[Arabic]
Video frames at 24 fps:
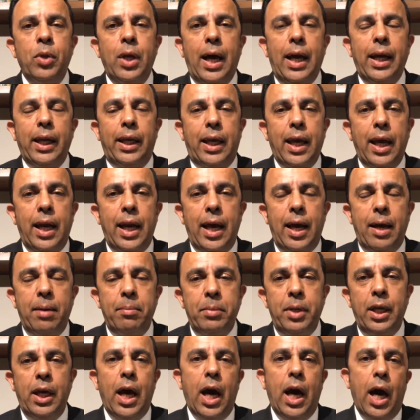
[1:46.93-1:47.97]

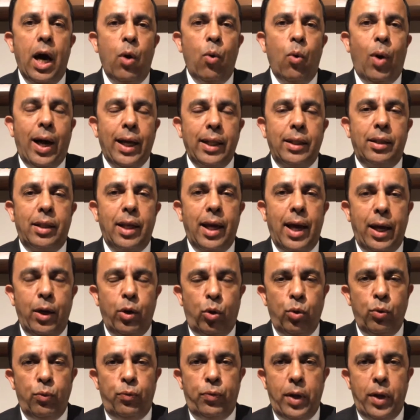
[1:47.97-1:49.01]
الكلامي او حتى العنف